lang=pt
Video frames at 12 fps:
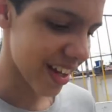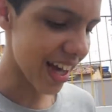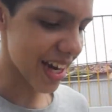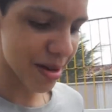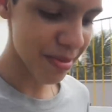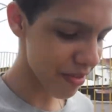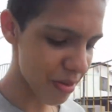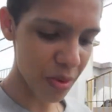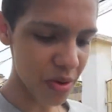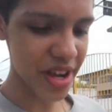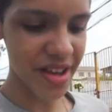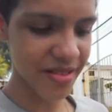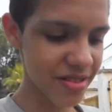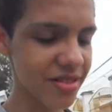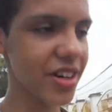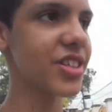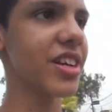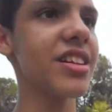caramba, vai morrer.
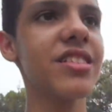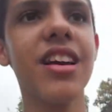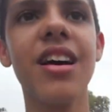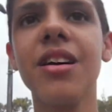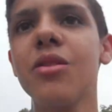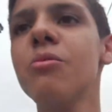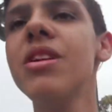Eu achei que ele tinha um